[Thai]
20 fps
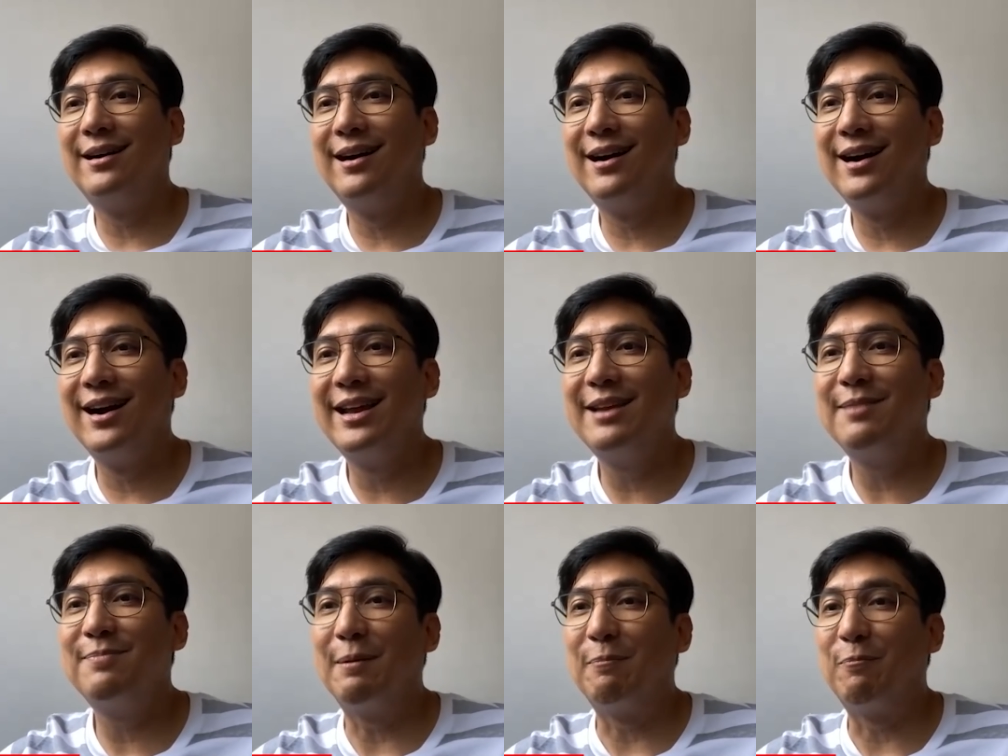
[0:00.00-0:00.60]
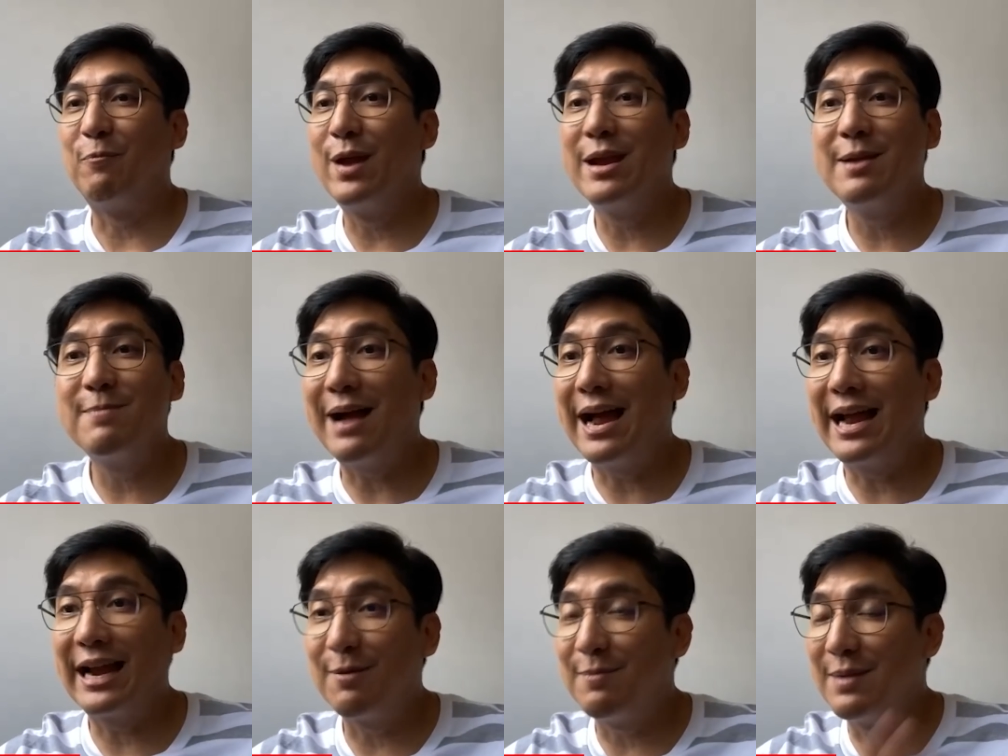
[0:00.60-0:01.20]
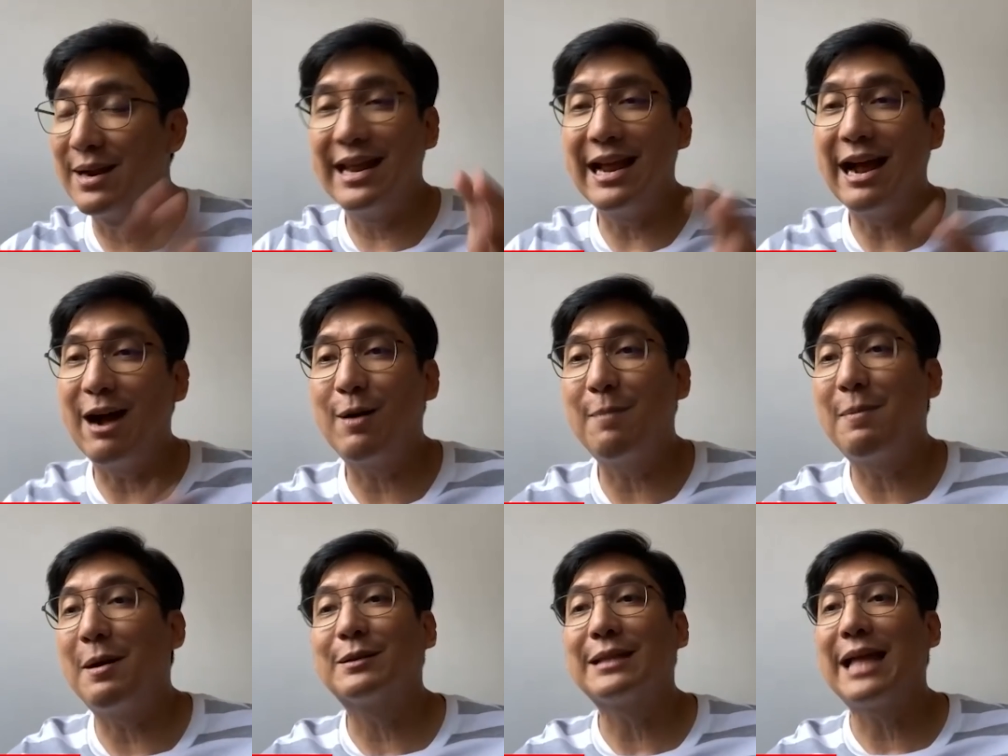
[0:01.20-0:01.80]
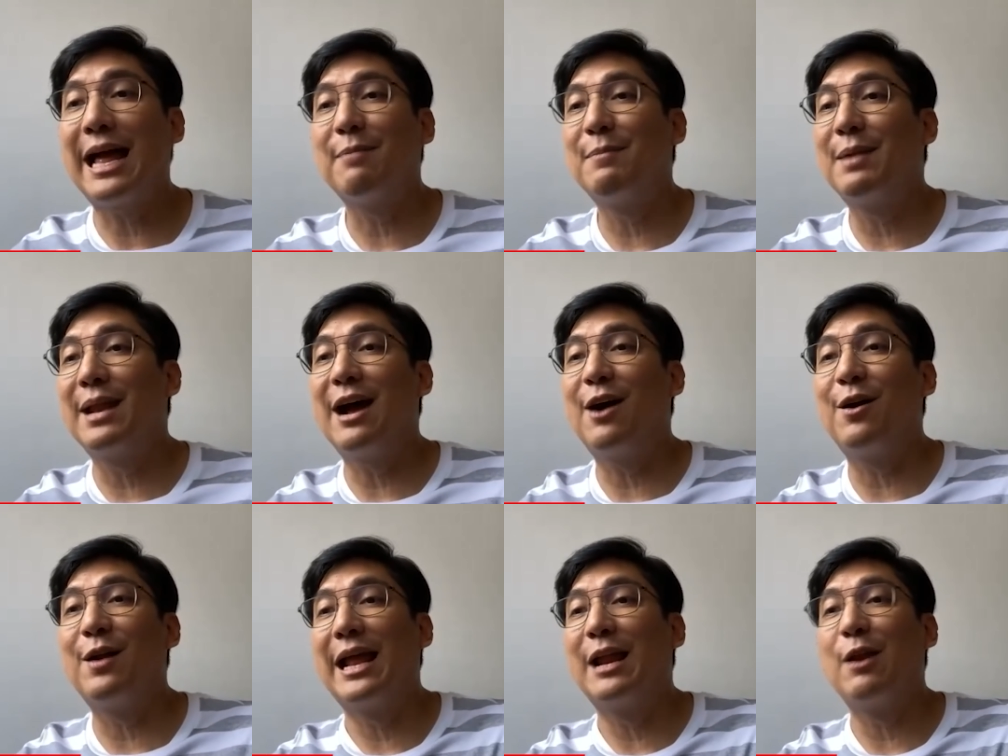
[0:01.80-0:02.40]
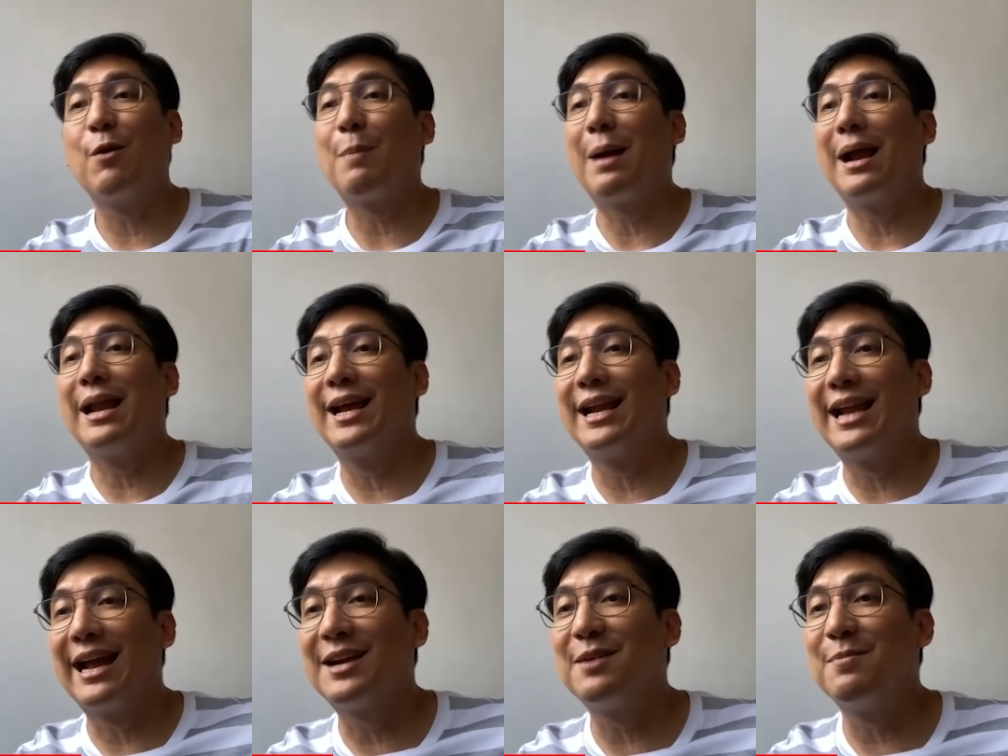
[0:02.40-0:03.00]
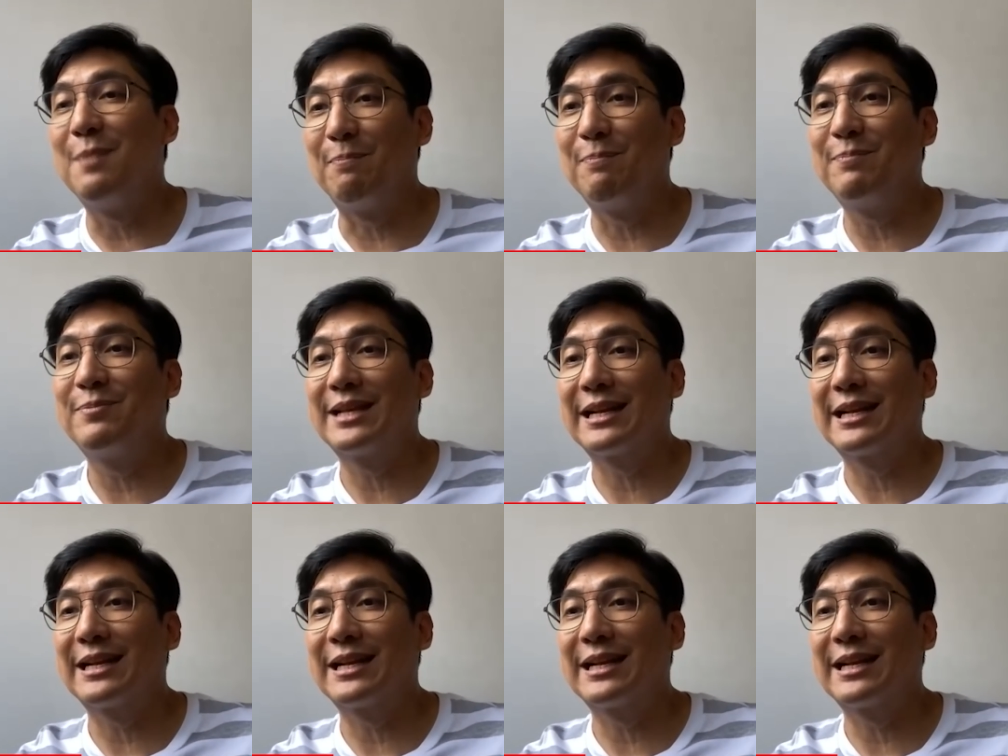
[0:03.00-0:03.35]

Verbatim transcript: เอ้ยแบบวิ่งไปก็ไม่ได้เอากระเป๋าตังค์ไม่ได้เอาอะไรลงไปเลยนะคือแบบ